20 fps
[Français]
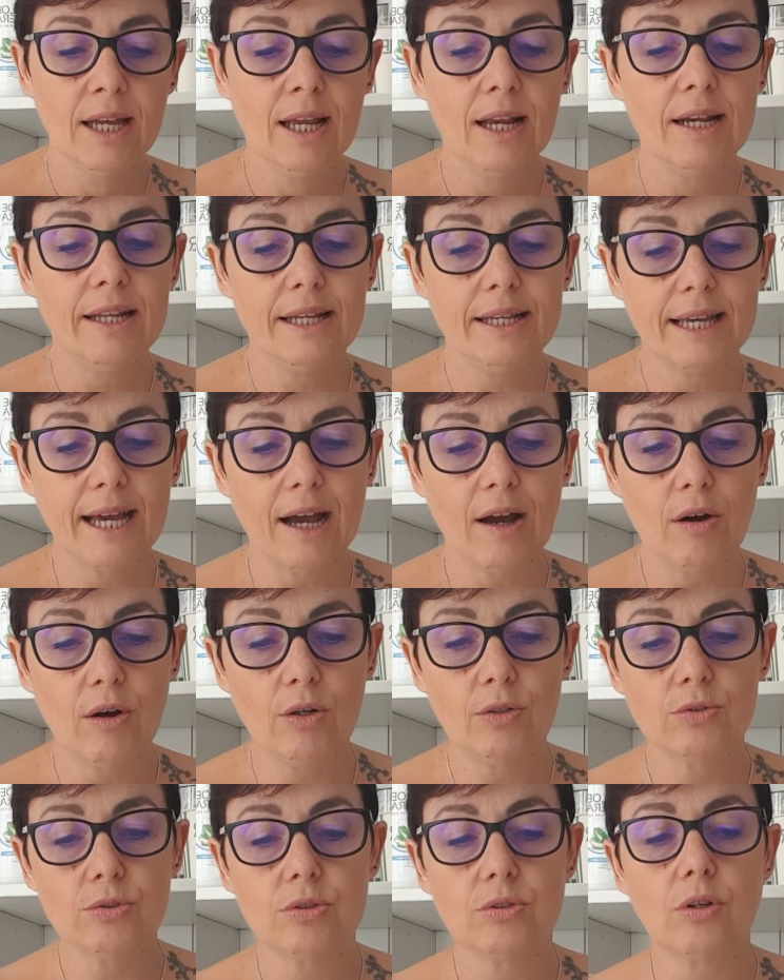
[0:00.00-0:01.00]
Les
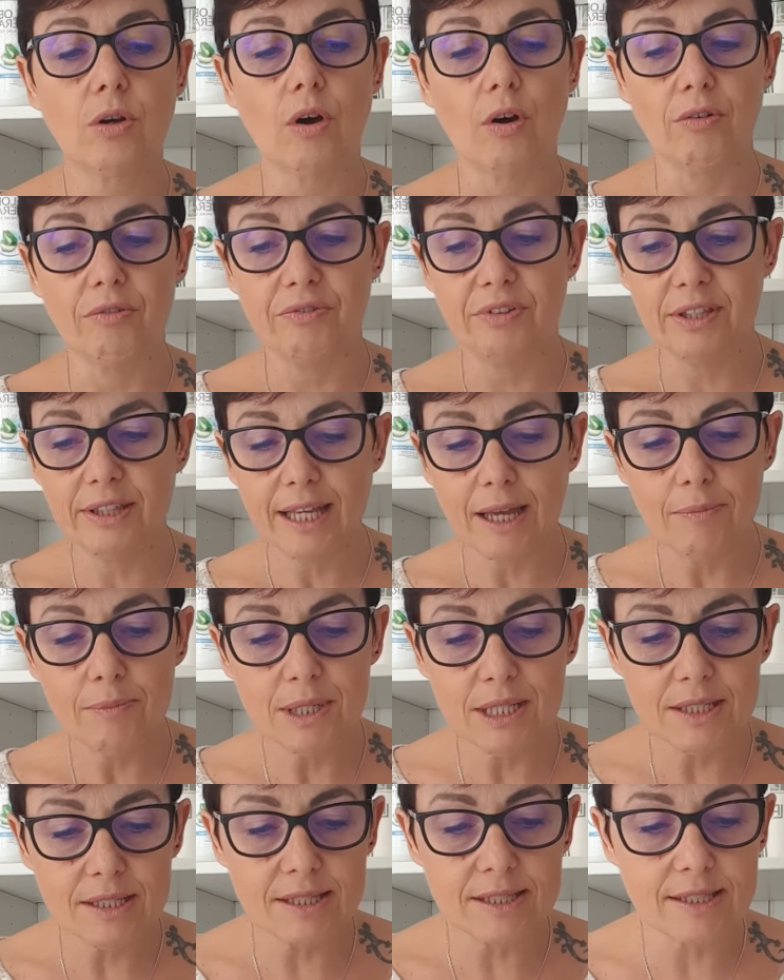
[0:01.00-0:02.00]
carences en
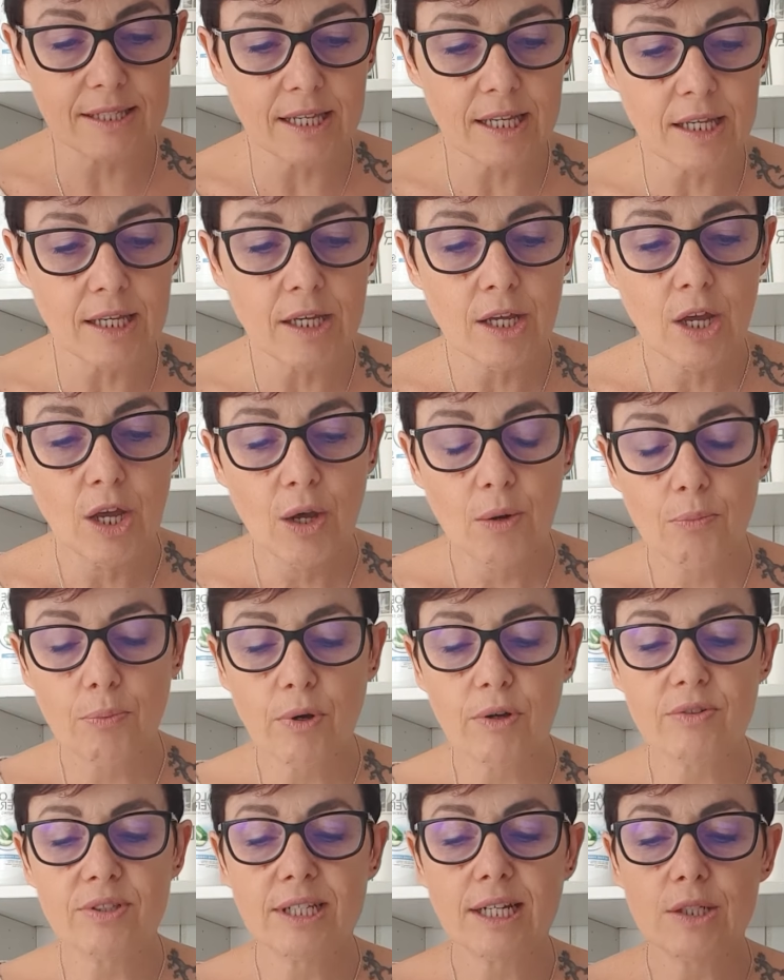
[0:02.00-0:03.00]
vitamine C
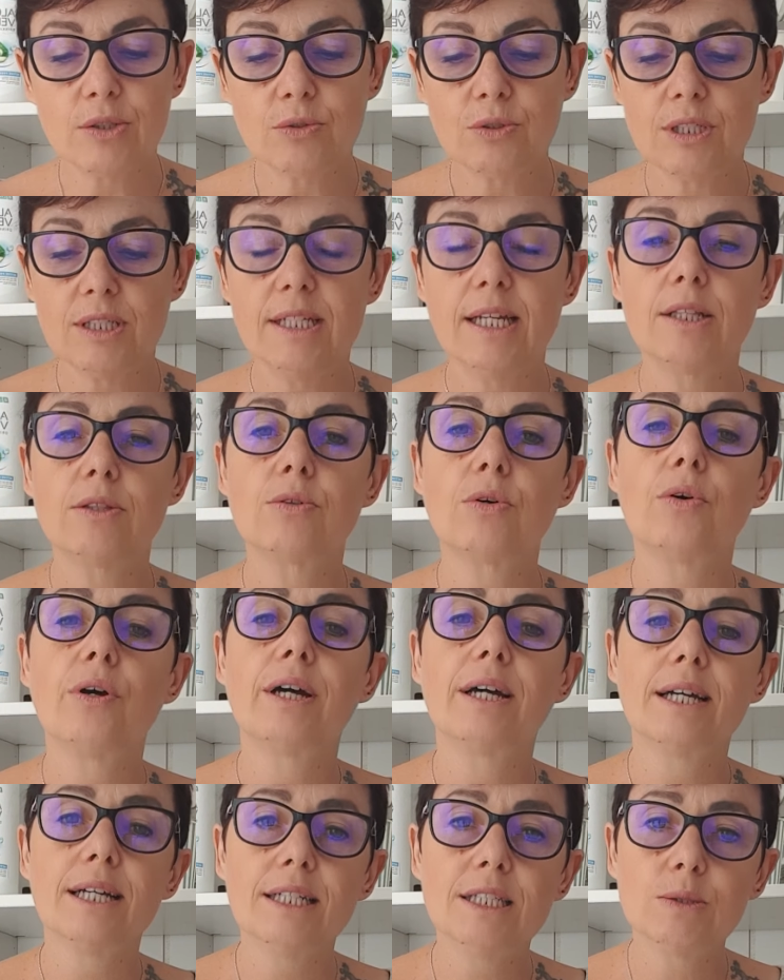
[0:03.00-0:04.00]
peuvent elles aussi être
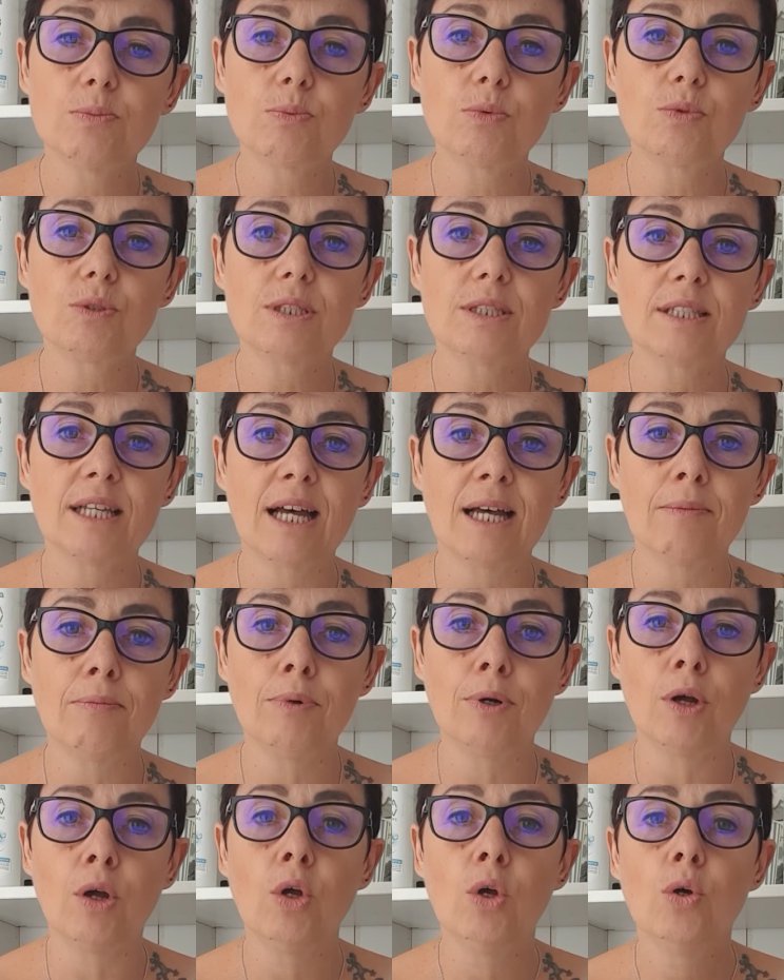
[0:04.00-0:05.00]

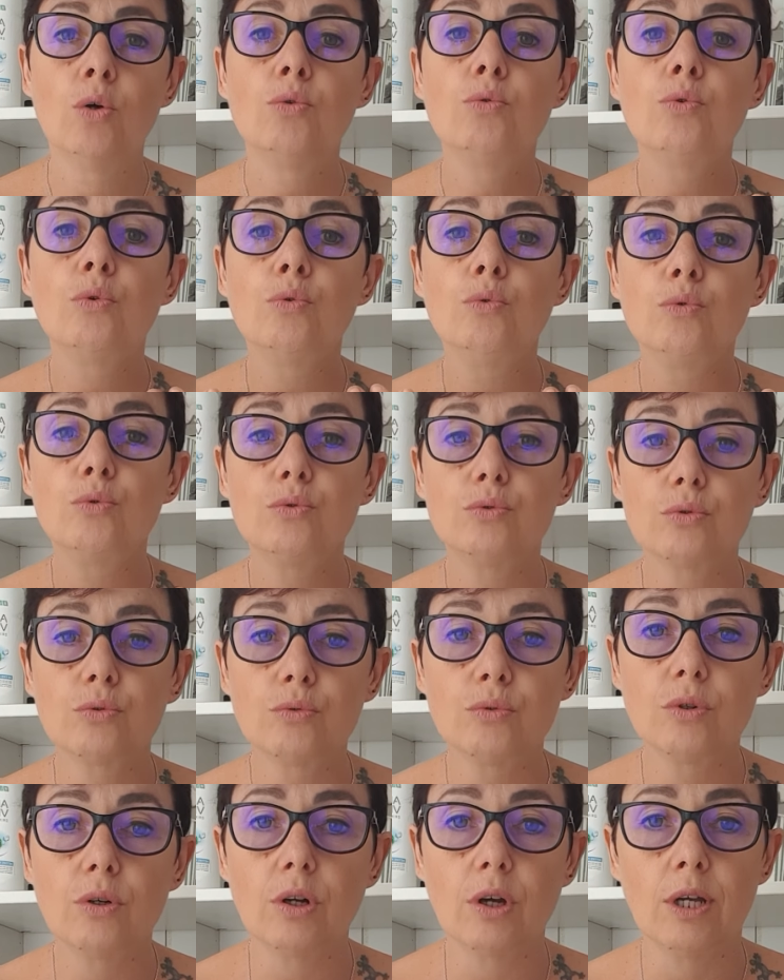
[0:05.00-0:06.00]
responsables de nos
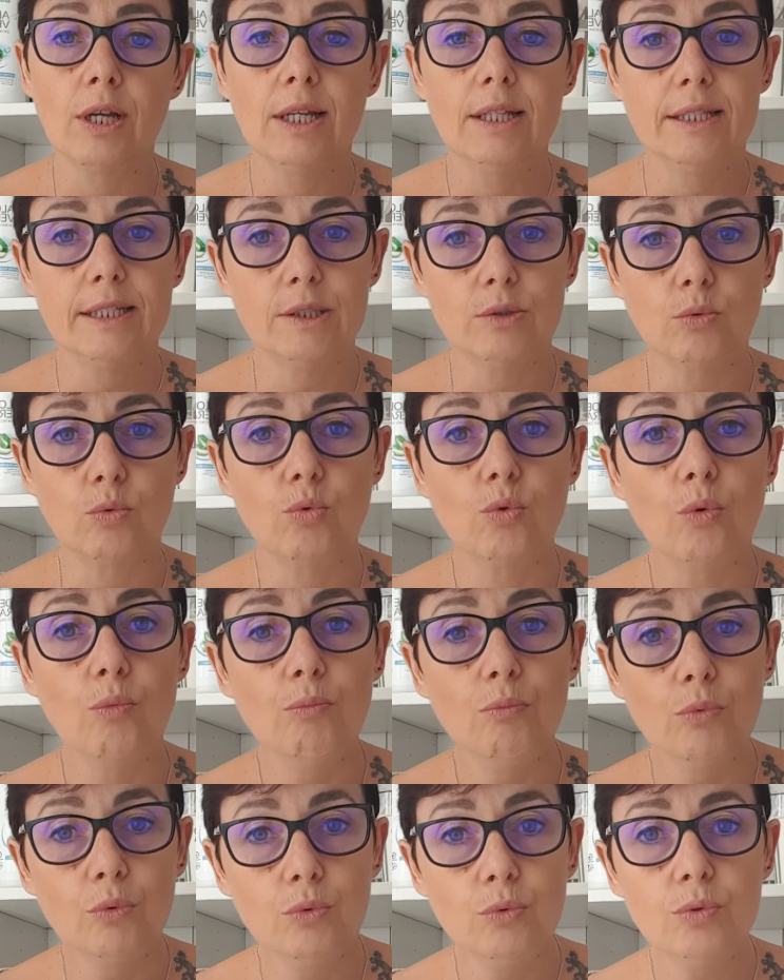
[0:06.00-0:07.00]
ongles. Des ongles
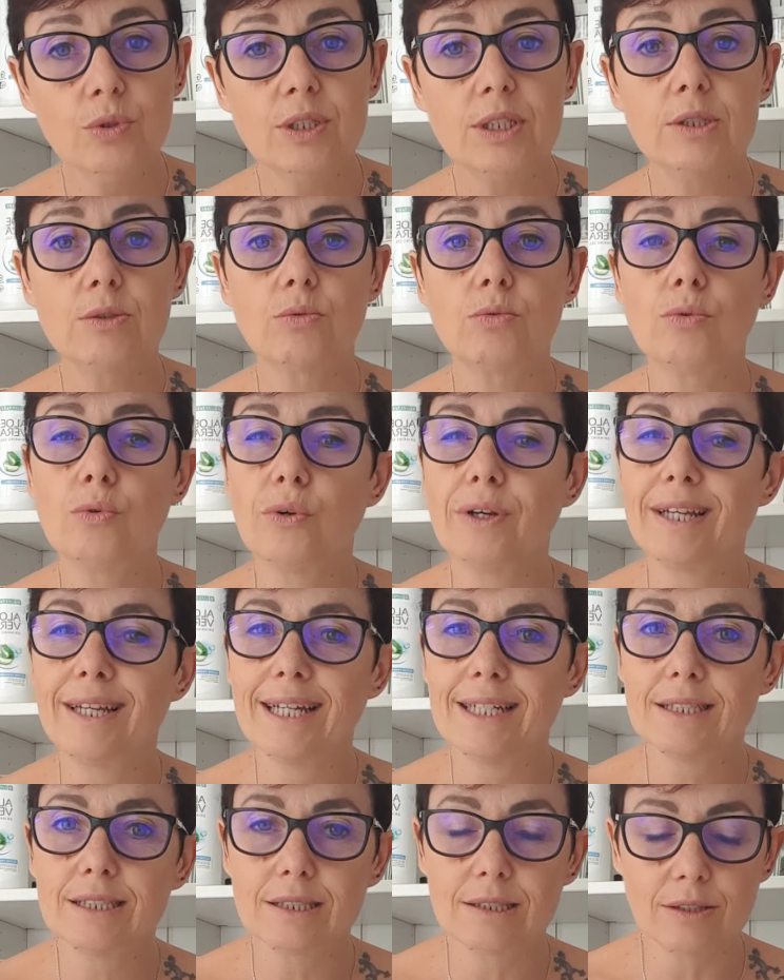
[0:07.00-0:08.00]
mous, des ongles
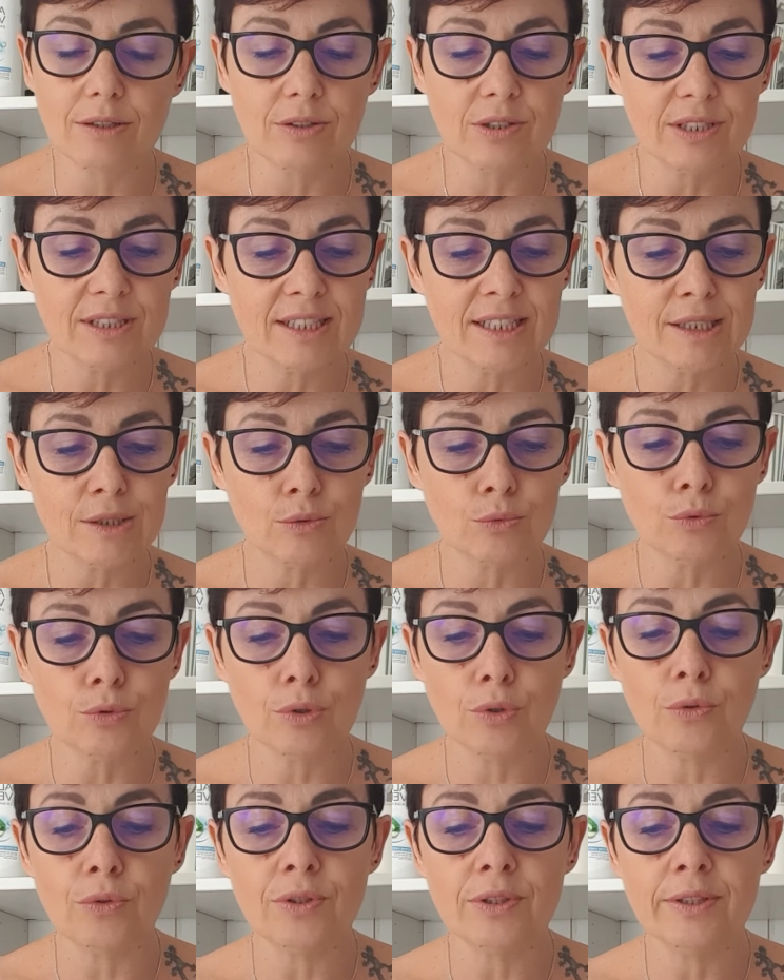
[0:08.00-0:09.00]
cassants, des
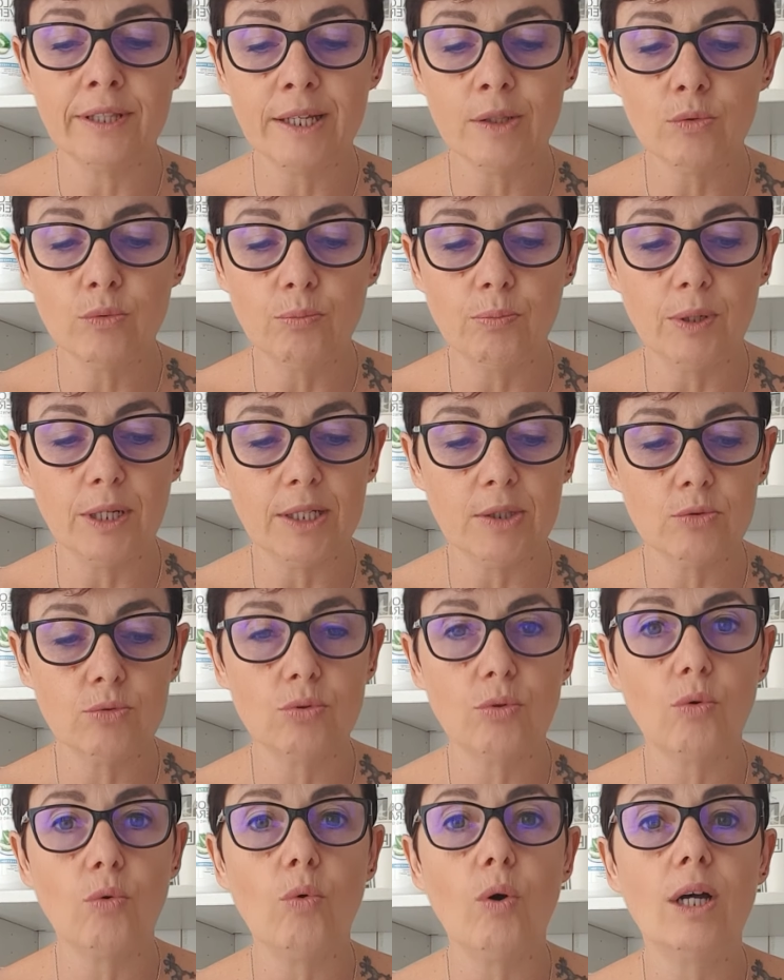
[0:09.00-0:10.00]
ongles dédoublés
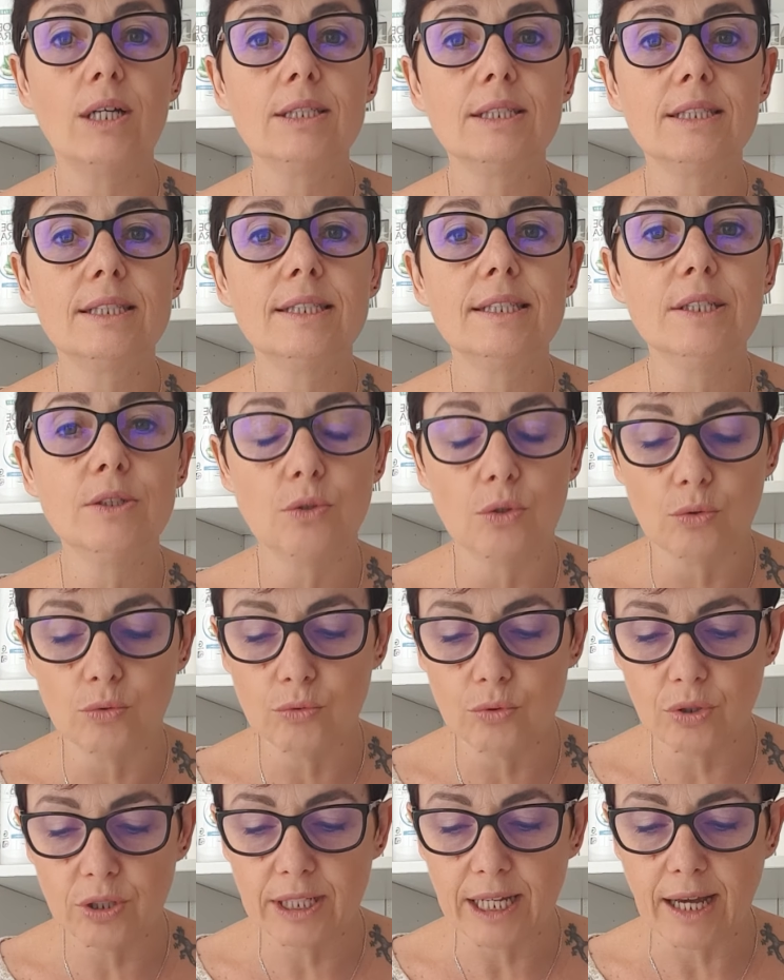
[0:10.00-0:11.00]
seront un signe
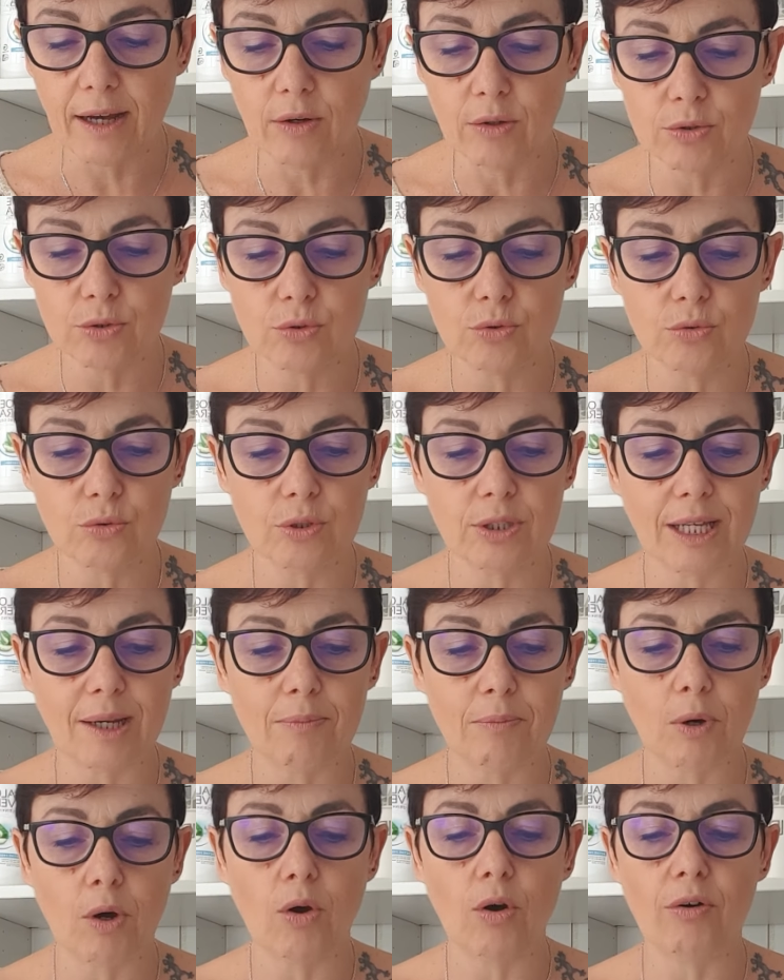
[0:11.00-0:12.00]
de carence,
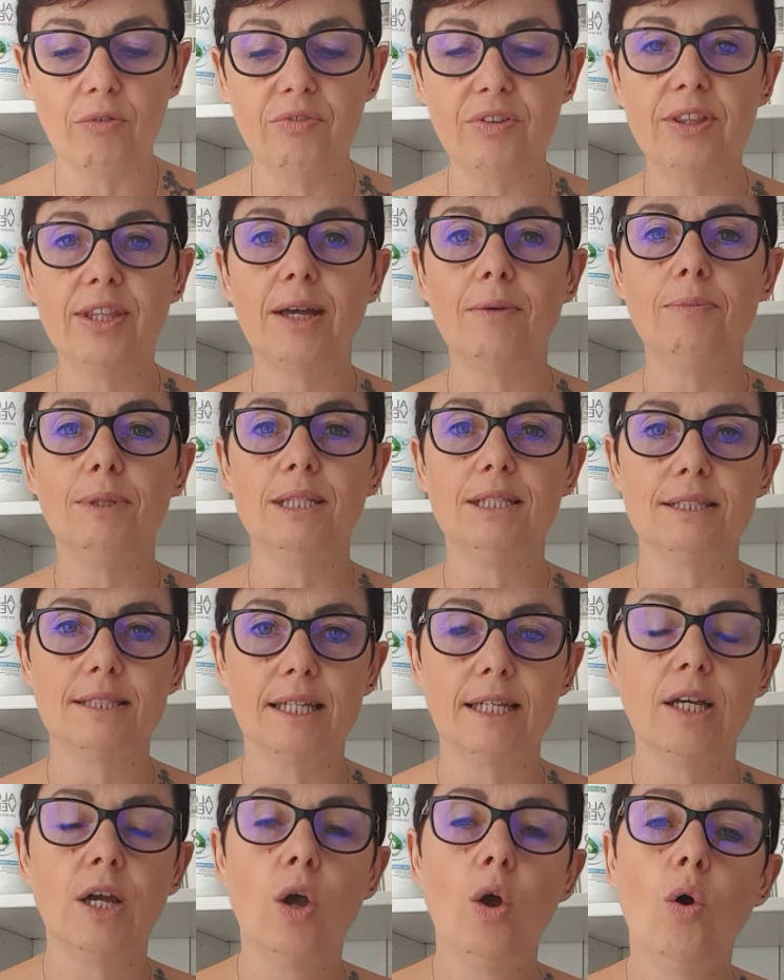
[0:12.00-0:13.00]
notamment en vitamine C.